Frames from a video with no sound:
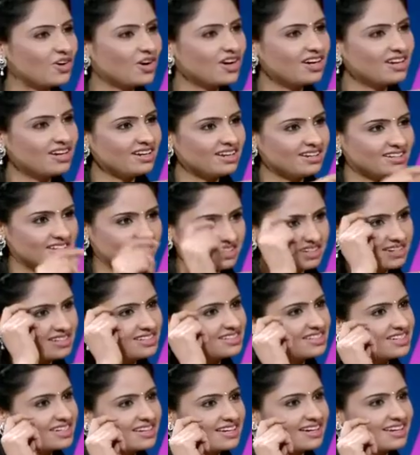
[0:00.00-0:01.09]
और शरद
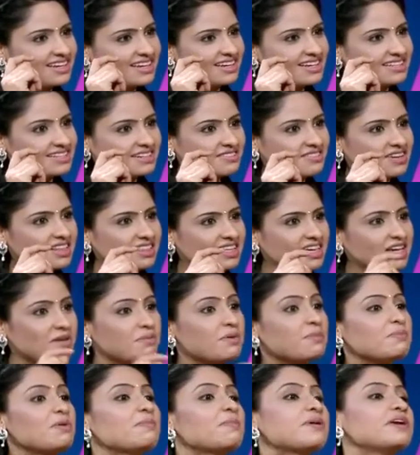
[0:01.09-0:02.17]
जी का ये सवाल था कि मैं
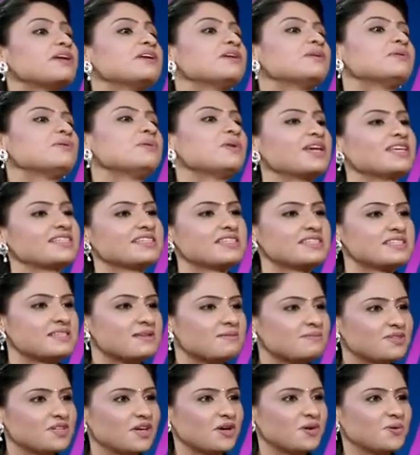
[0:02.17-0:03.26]
अपने बेटे को कैसे
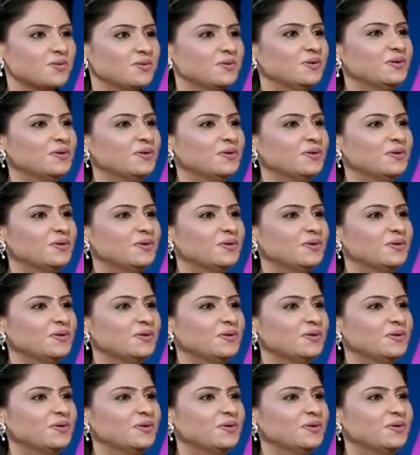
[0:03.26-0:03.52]
समझाऊं